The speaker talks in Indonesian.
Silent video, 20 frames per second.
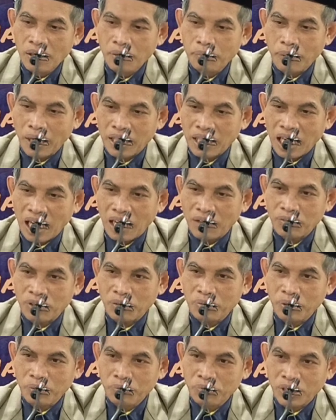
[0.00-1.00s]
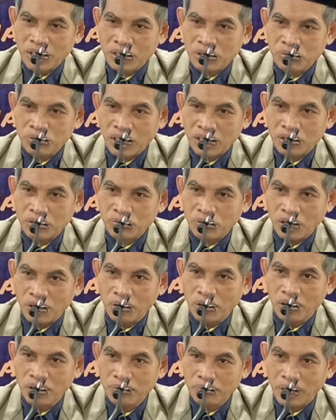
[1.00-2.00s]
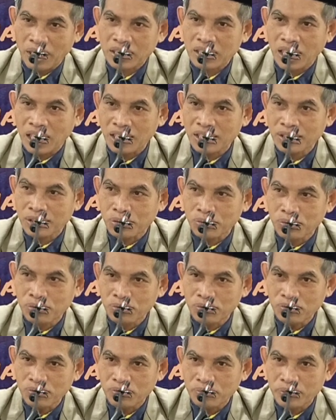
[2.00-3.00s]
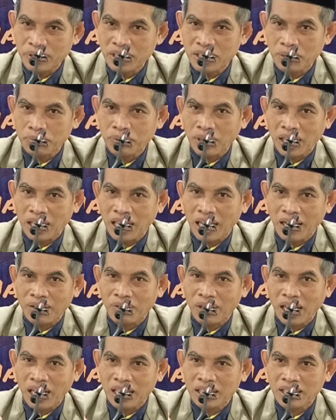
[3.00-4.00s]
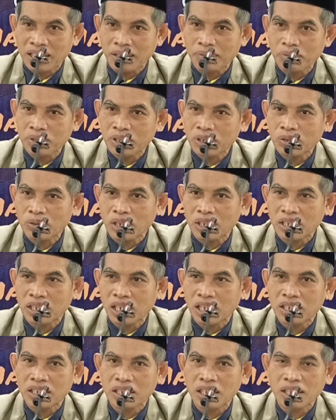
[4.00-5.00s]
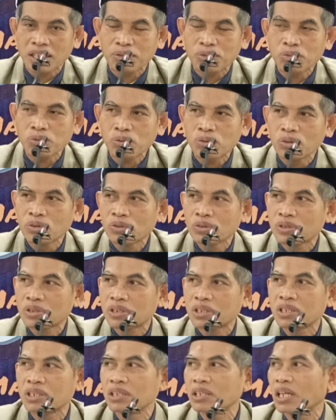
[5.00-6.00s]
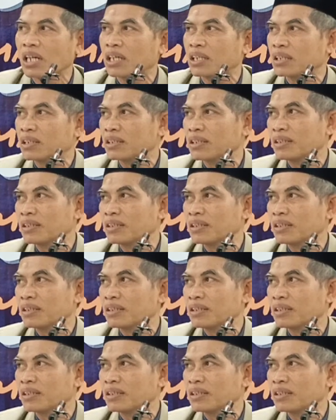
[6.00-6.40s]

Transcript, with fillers: Maka Allah membuat sunatullah masa itu penciptaan awal Adam itu adalah dengan ujian.